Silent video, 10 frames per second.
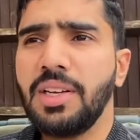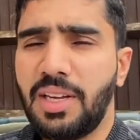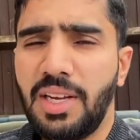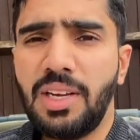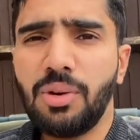
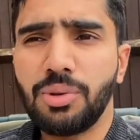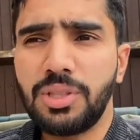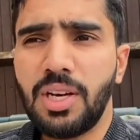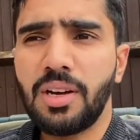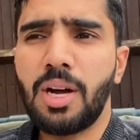कहीं होती
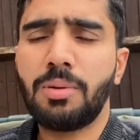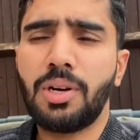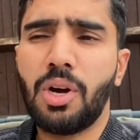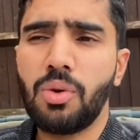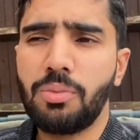हैं अगर आपके
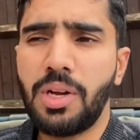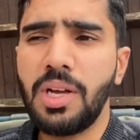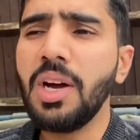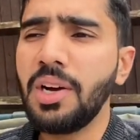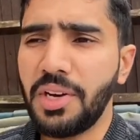टाउन में
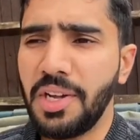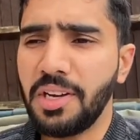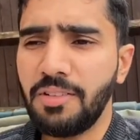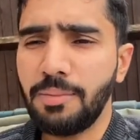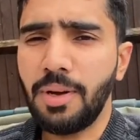टेक
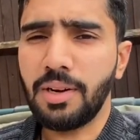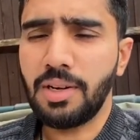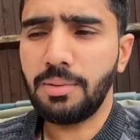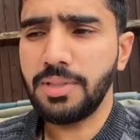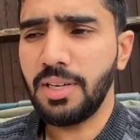वे पर अगर
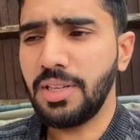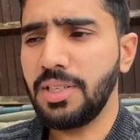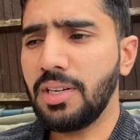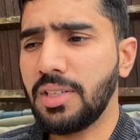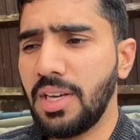लग जाएँ
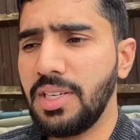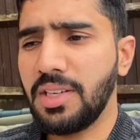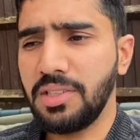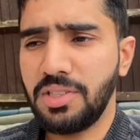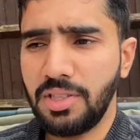या कई
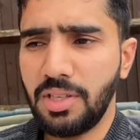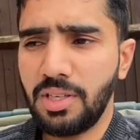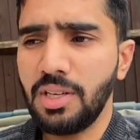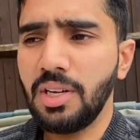ऐसी चीज़ें